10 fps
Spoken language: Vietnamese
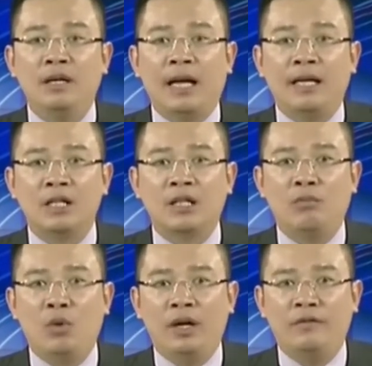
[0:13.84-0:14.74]
là nhân rộng
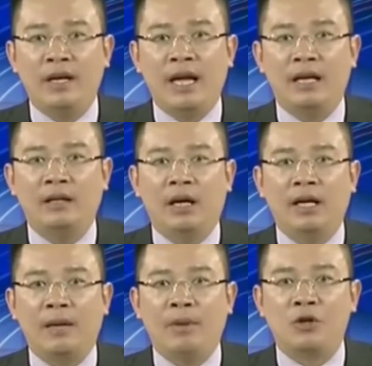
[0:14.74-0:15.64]
mô hình Vinen ở
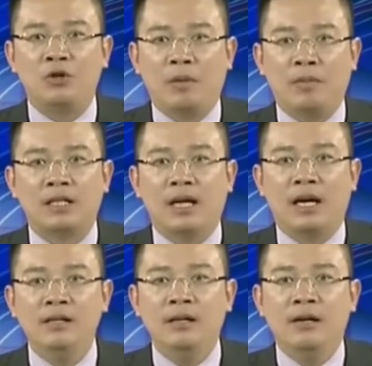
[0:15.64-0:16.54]
các bậc trung học cơ sở
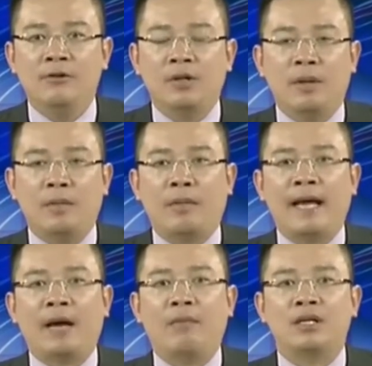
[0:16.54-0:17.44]
trong năm học hai
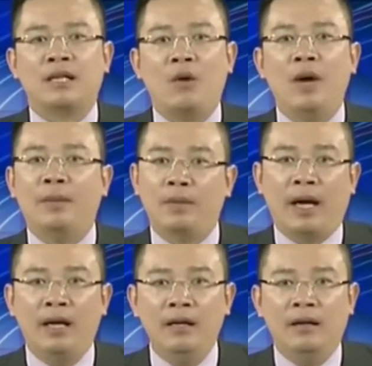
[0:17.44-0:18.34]
nghìn không trăm mười sáu hai nghìn không trăm mười
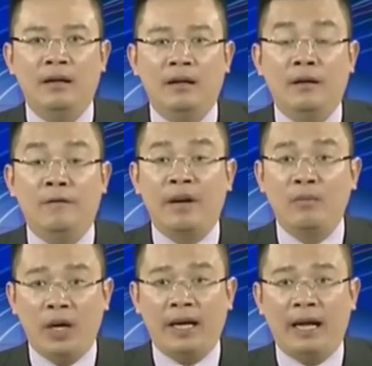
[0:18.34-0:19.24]
bảy. Vậy mô
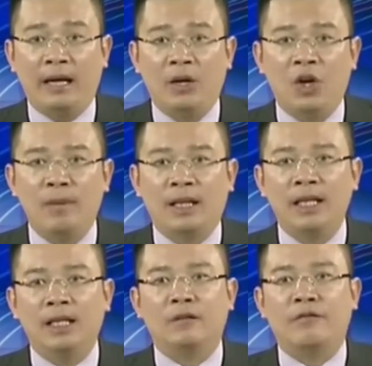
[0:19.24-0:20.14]
hình này có mặt tích
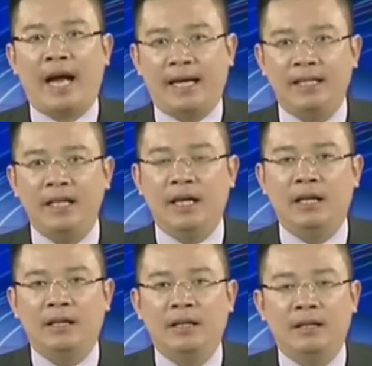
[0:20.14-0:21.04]
cực và hạn chế gì?
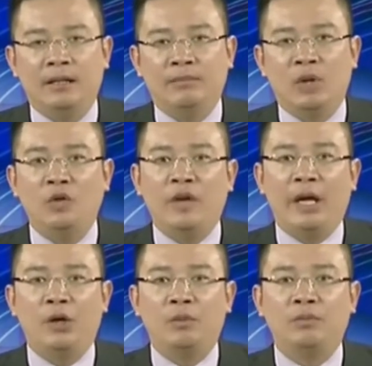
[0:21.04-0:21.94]
Mời quý vị
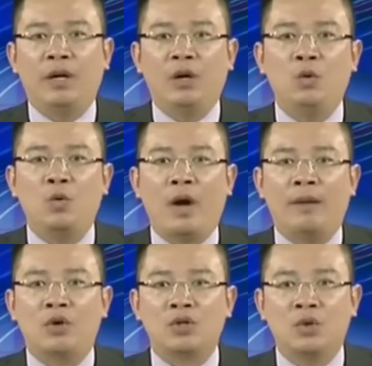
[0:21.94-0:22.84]
cùng tìm hiểu qua
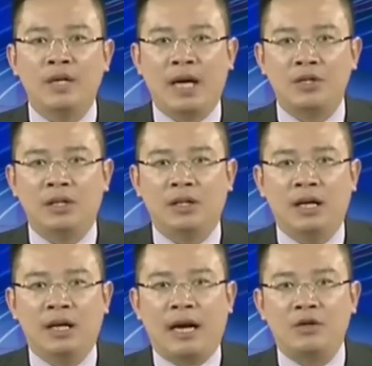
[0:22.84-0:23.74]
một số nhà trường
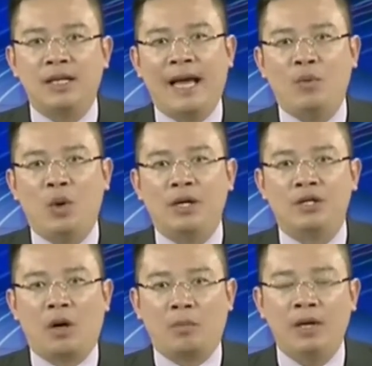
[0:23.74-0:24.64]
đã triển khai mô hình
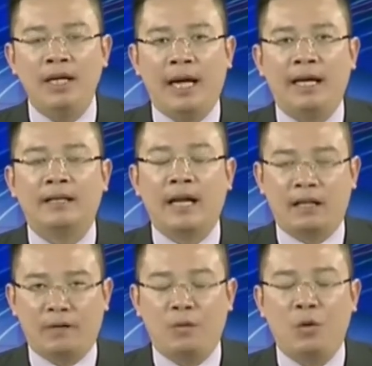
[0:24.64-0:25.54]
trường học mới này tại
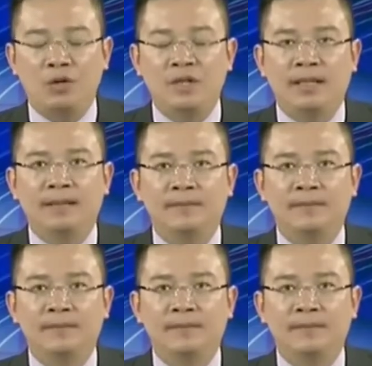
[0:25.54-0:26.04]
Thành phố Hồ Chí Minh.